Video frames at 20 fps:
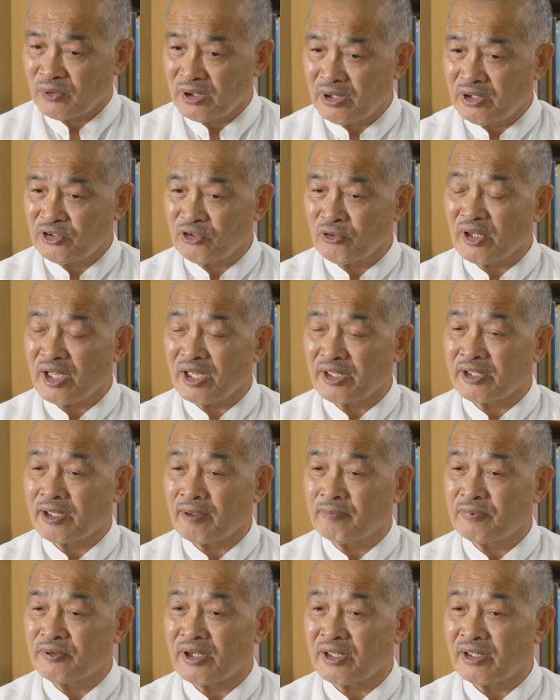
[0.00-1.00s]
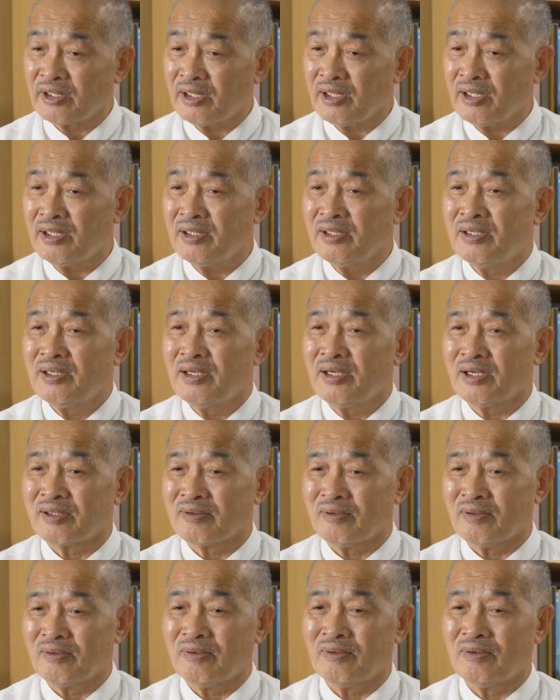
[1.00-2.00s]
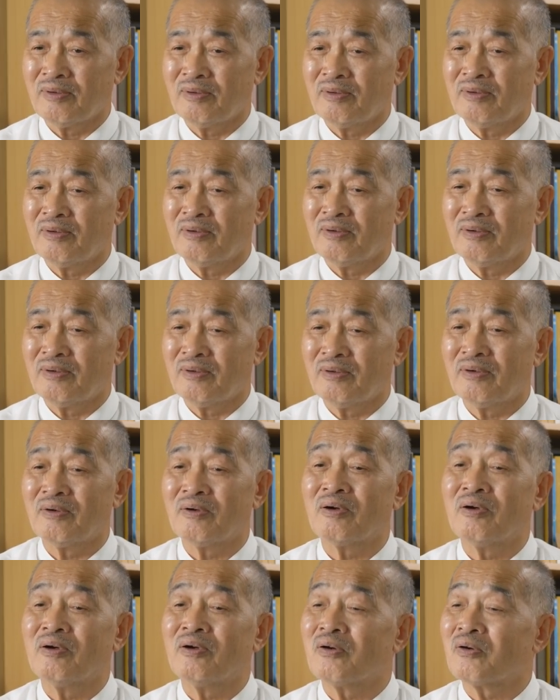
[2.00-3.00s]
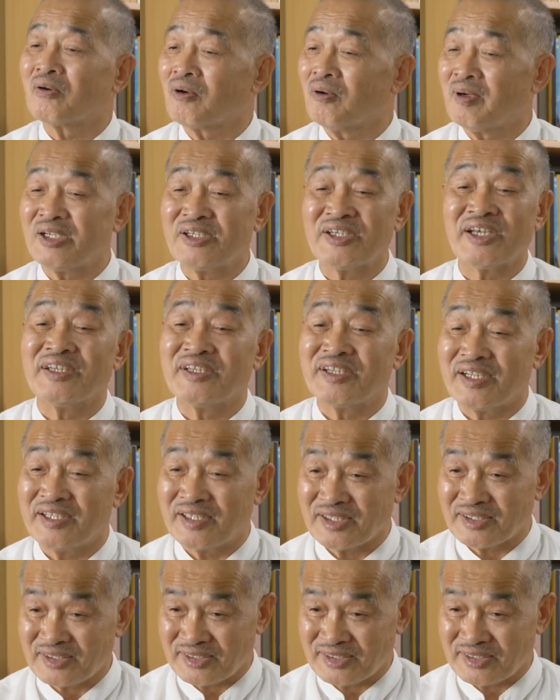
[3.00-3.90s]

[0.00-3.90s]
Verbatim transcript: で初代キャプテンがあの小林先生で